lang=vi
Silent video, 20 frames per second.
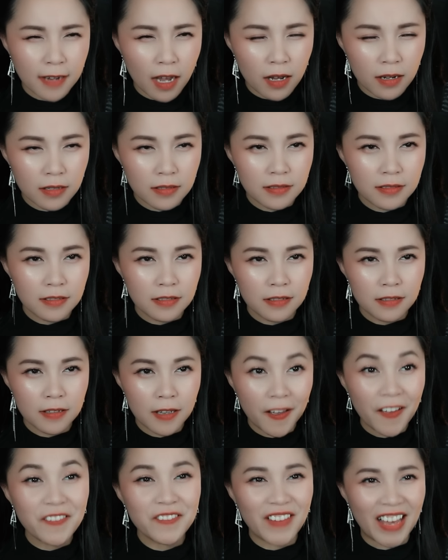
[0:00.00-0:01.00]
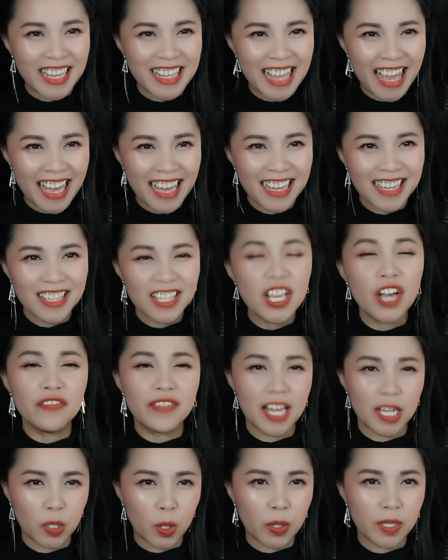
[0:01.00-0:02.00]
nó. Vậy nhé, giờ
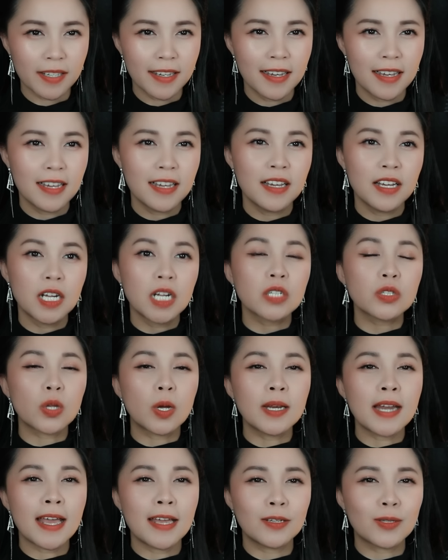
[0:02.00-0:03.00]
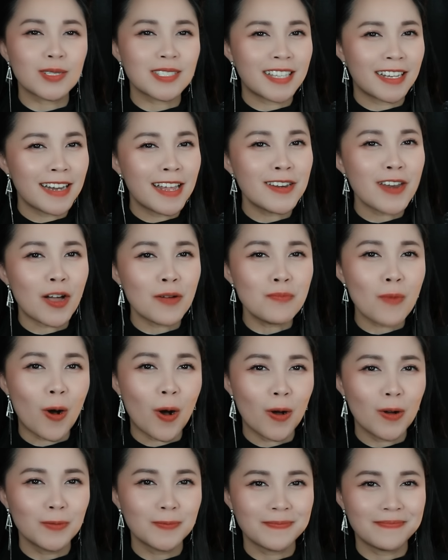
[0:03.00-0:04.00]
về thôi. Tối nay tôi sẽ đến đón bộ.